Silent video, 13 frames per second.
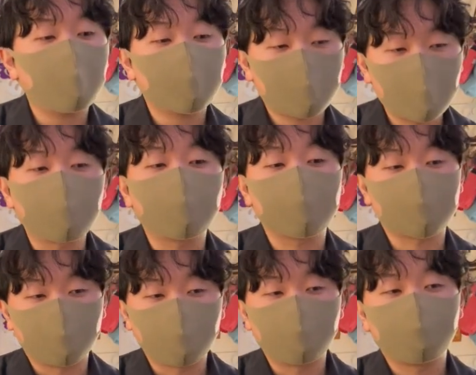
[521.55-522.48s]
できてるんです
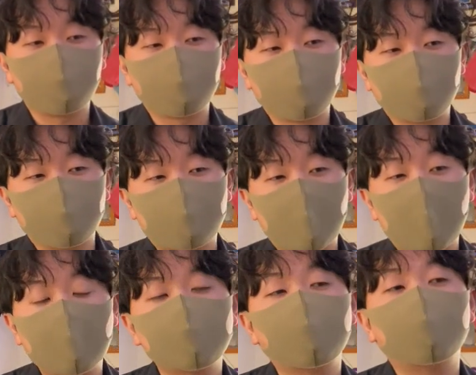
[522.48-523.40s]
よ。で、
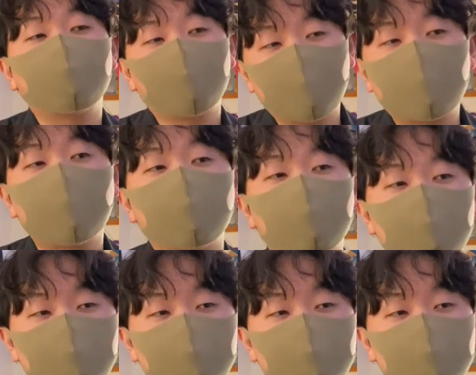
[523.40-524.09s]
繁殖もできてるんで